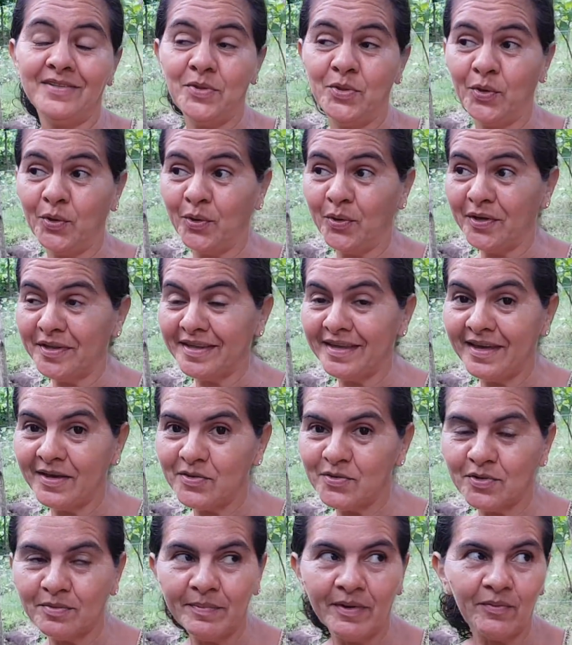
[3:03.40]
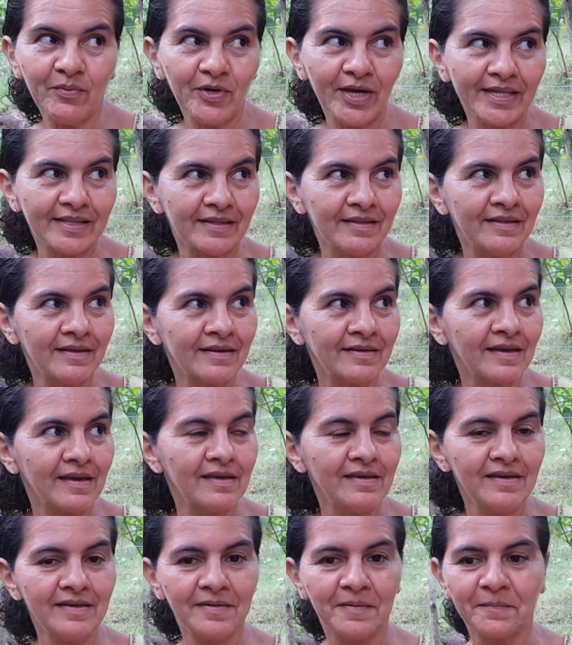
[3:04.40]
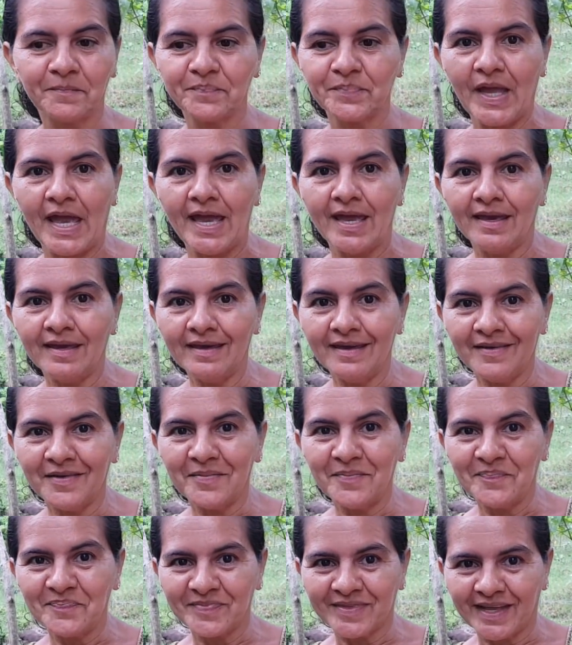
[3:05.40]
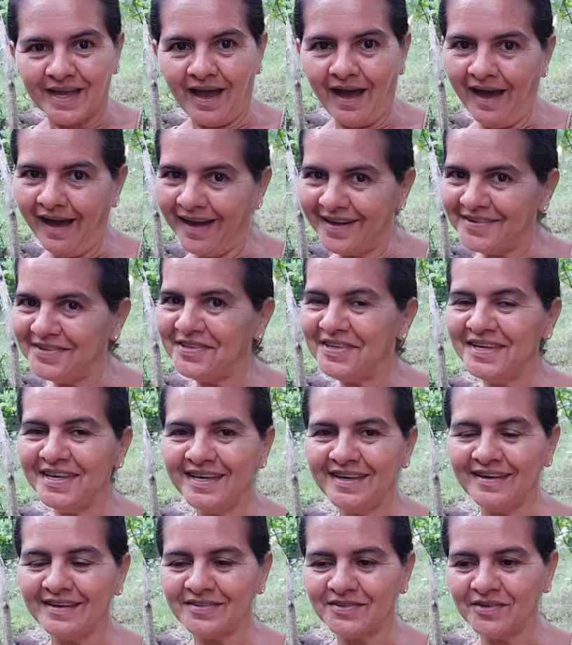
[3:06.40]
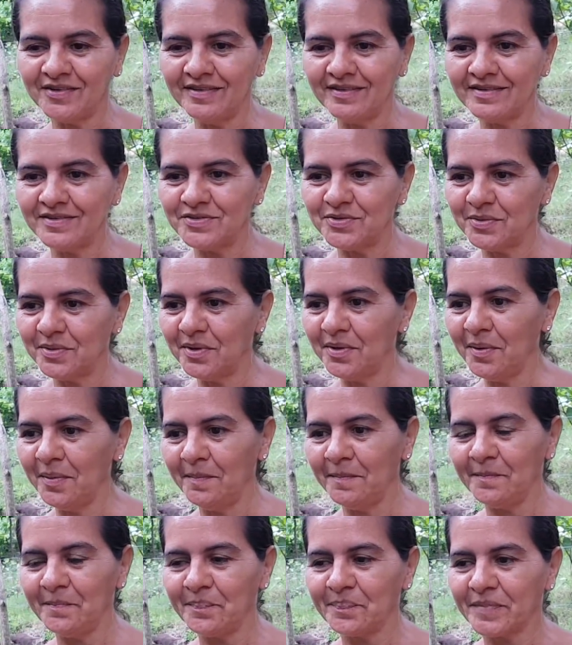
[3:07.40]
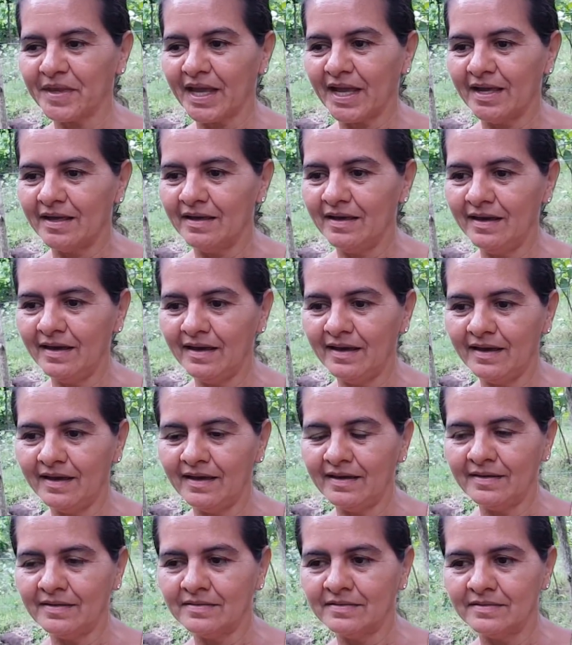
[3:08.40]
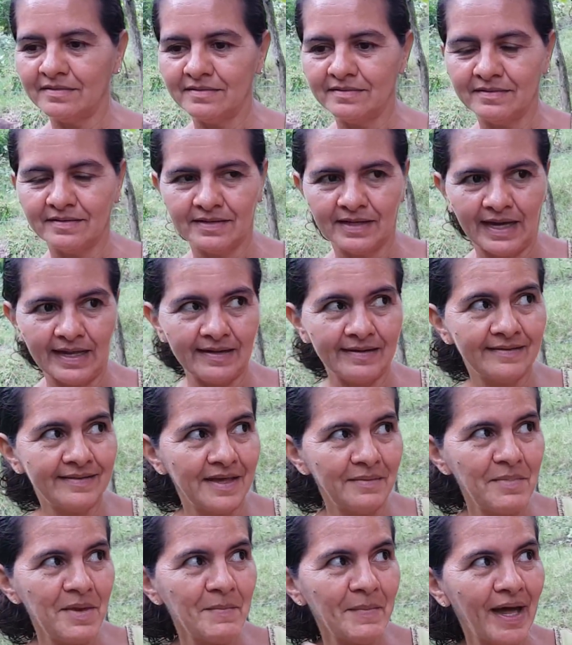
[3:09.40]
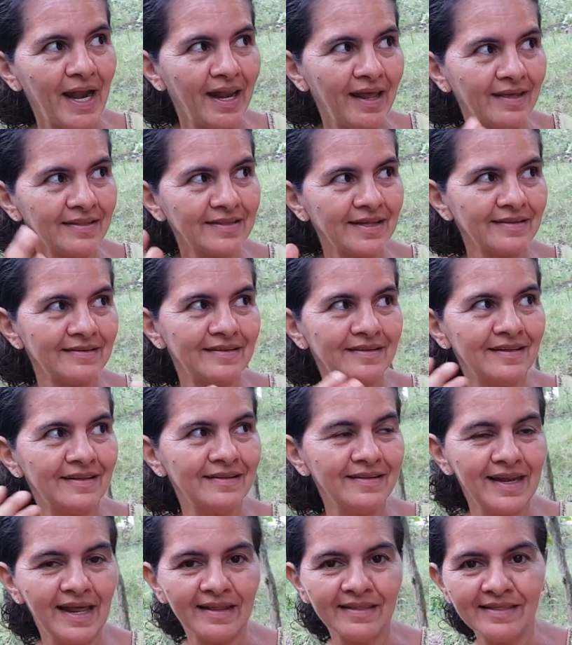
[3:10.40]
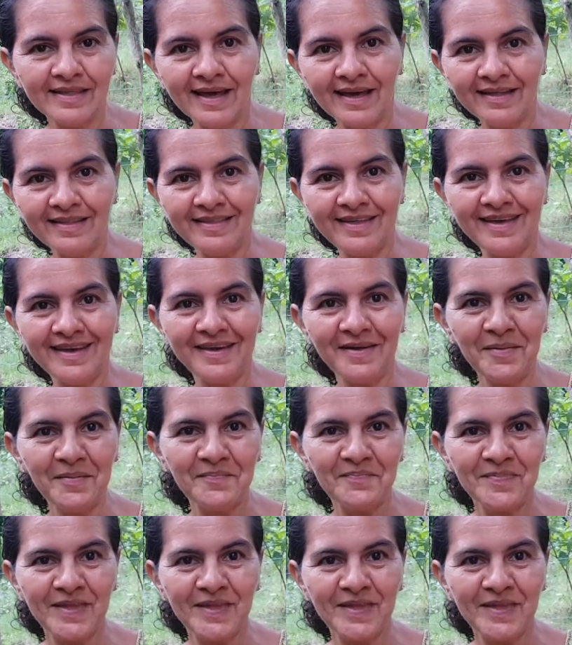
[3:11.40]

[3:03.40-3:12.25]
Ay, no, dije yo me voy a tener que ir. Andaba con ese pendiente. Ay, sí, entonces yo eh, alisté mi maleta sin decirle a nadie